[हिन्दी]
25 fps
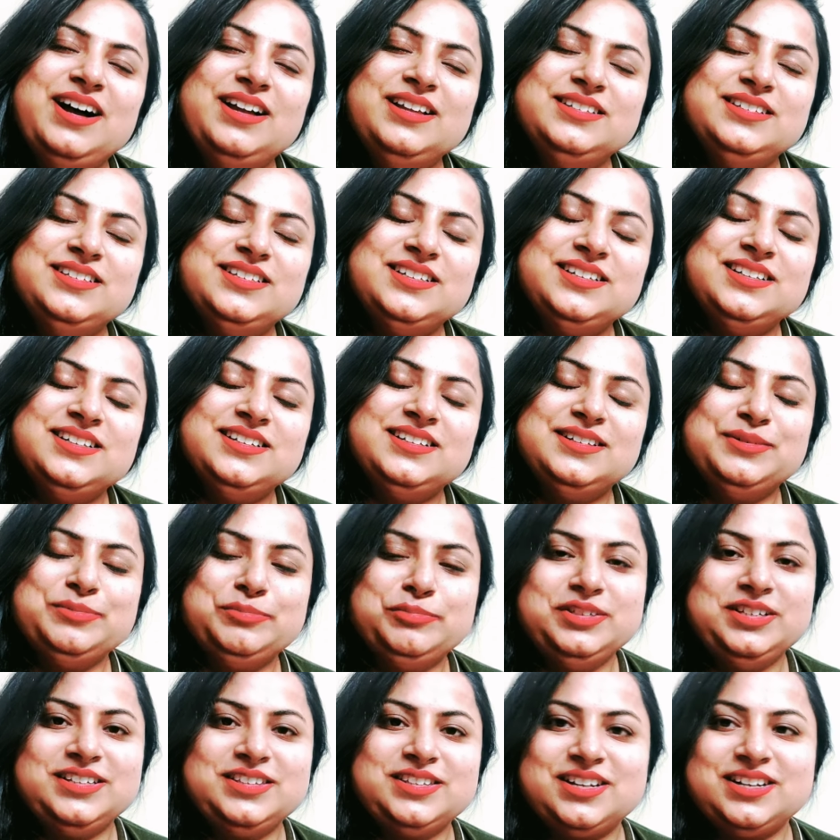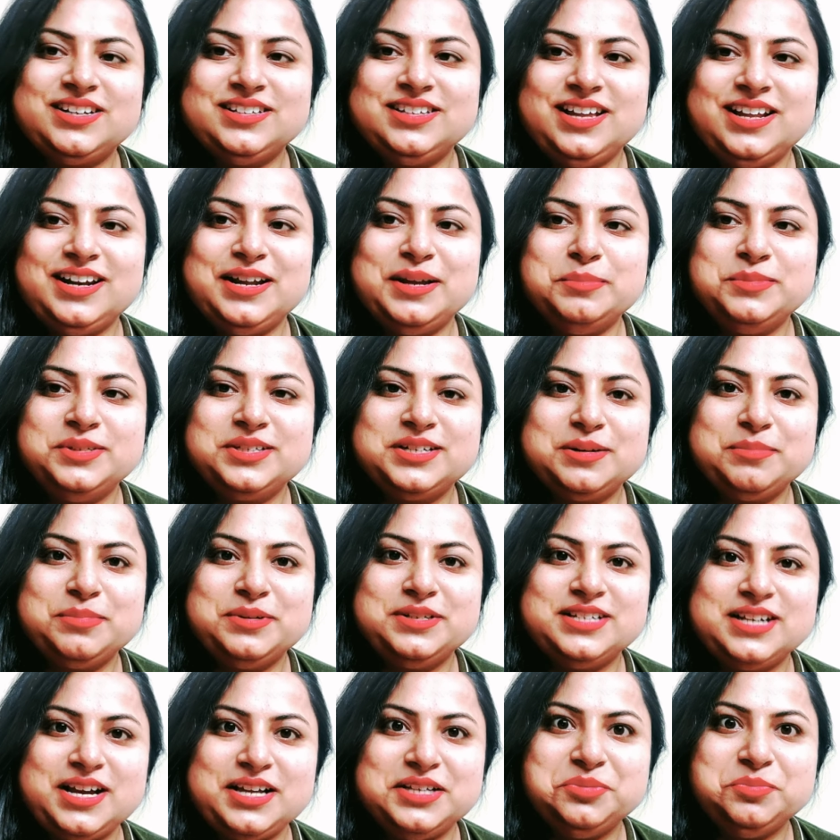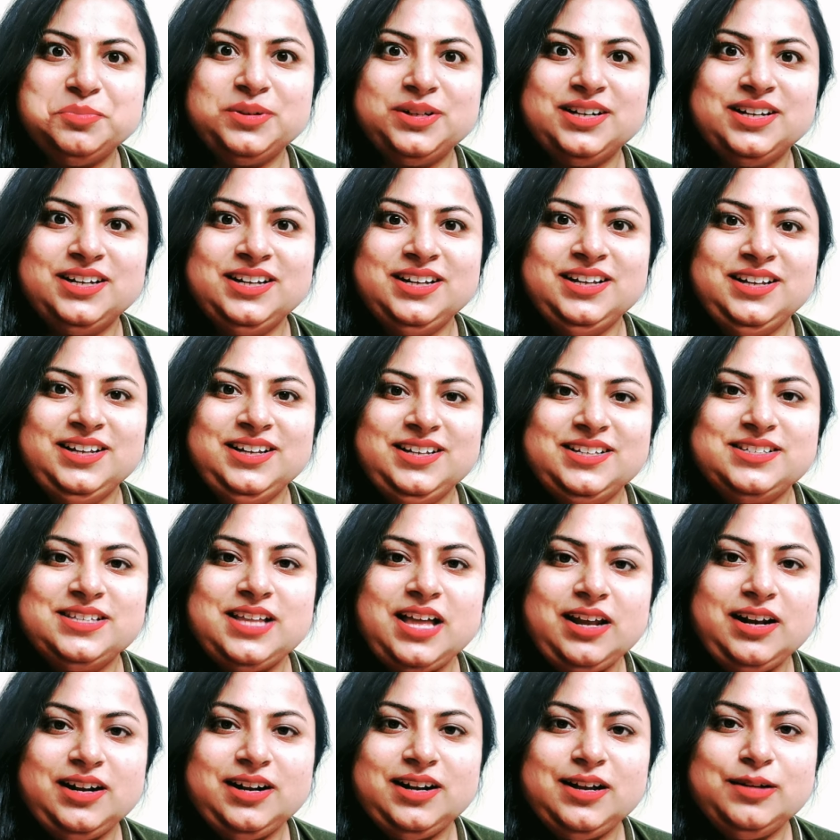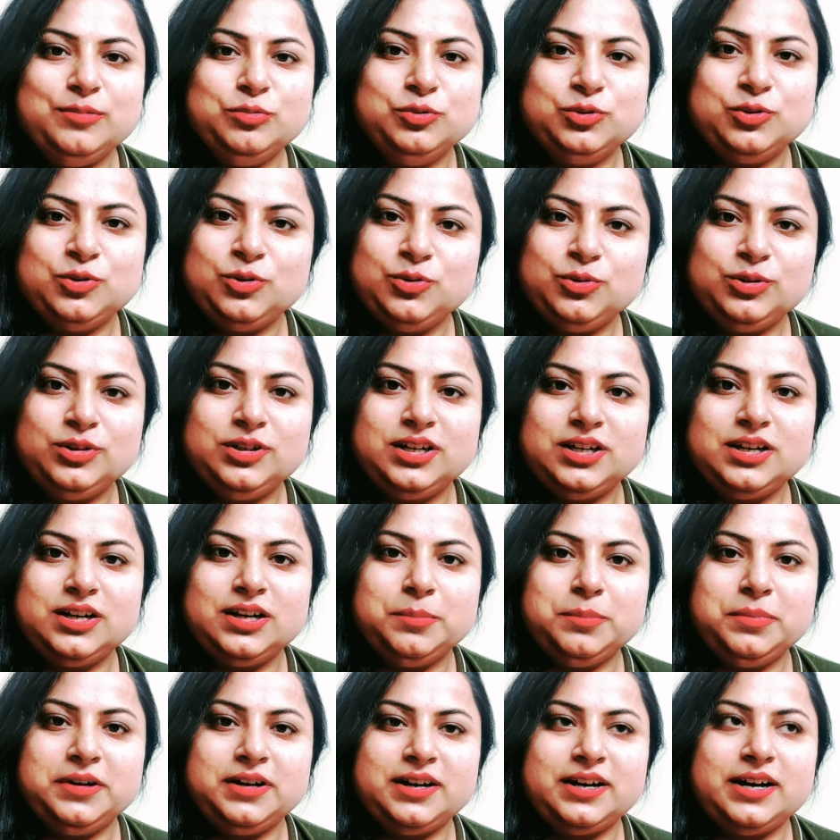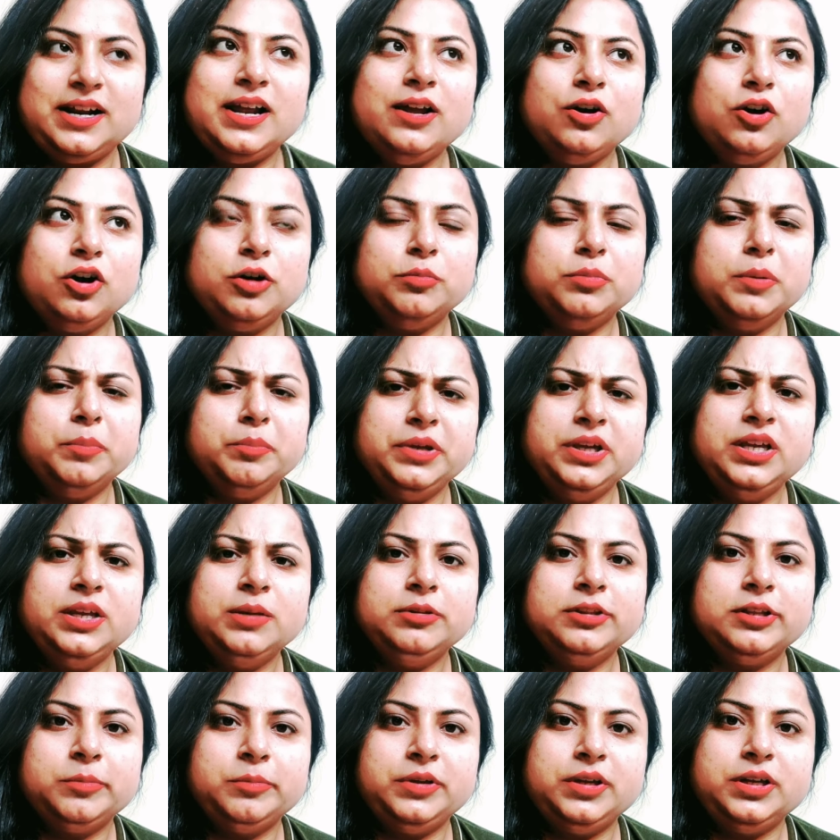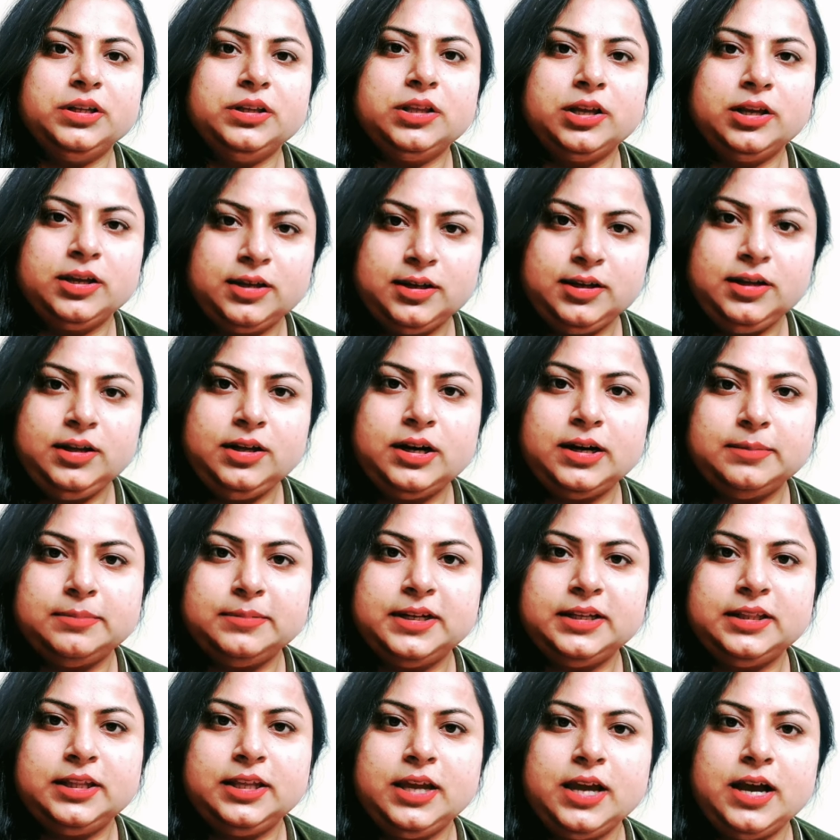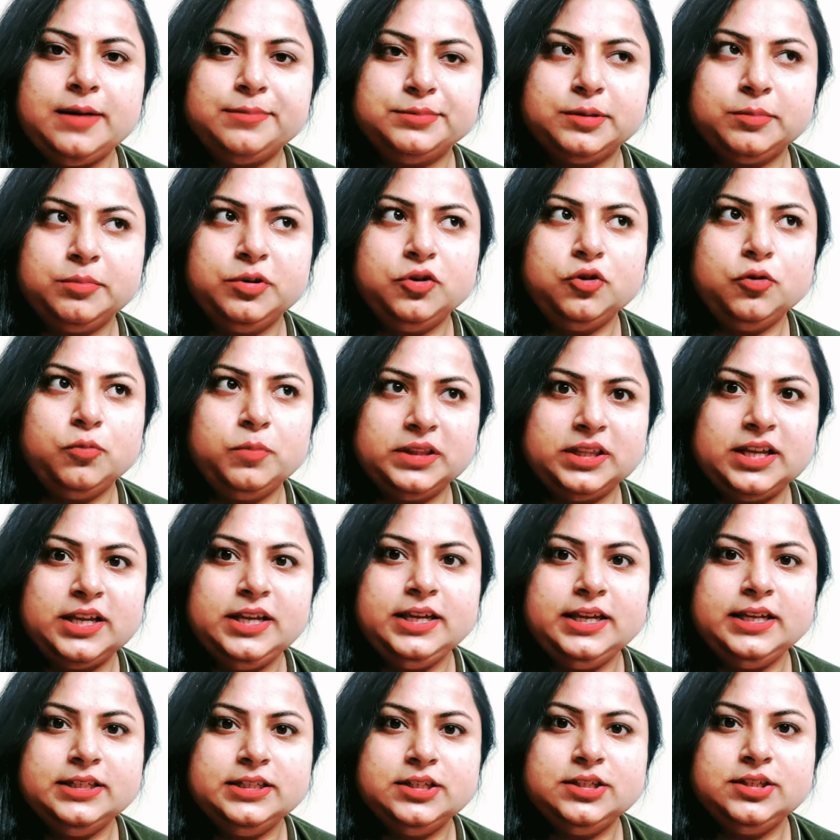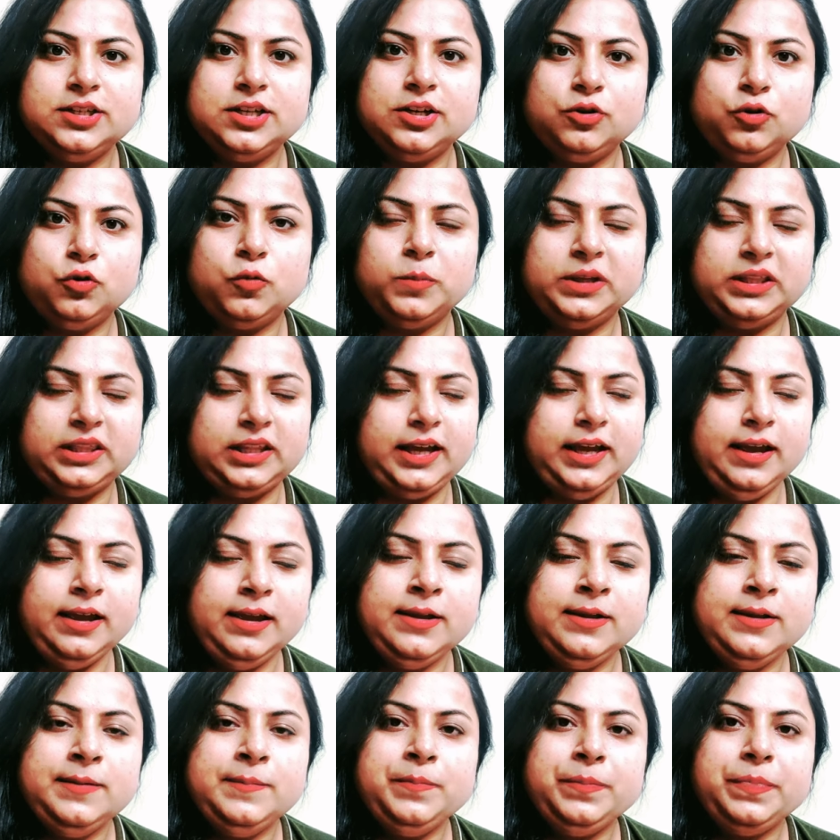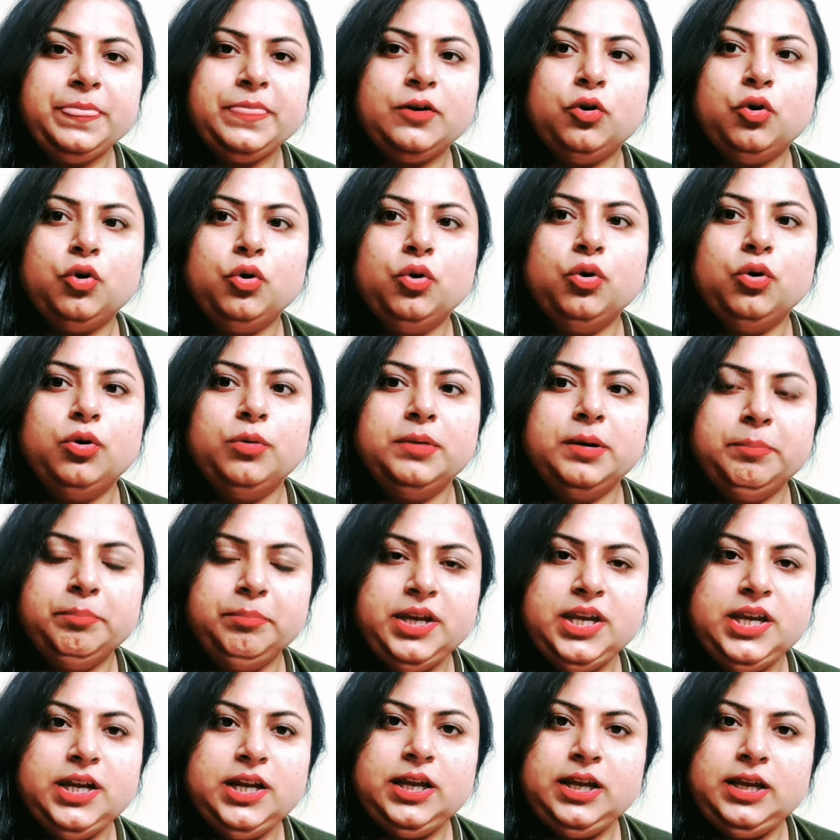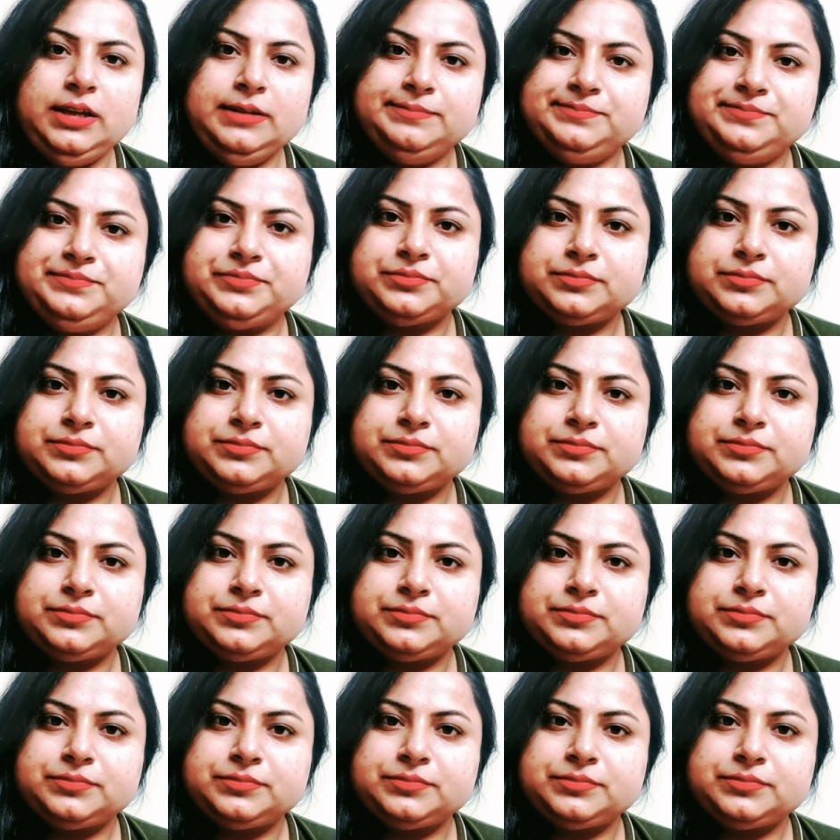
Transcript: आज मुझे तरह सारा है मिस्टर बजाज पर सारा काम उनको खुद करना पड़ रहा है और मम्मी की भी तबीयत ख़राब रहती है आप सभी को पता ही है जिन जिनको पता है तो मम्मी ने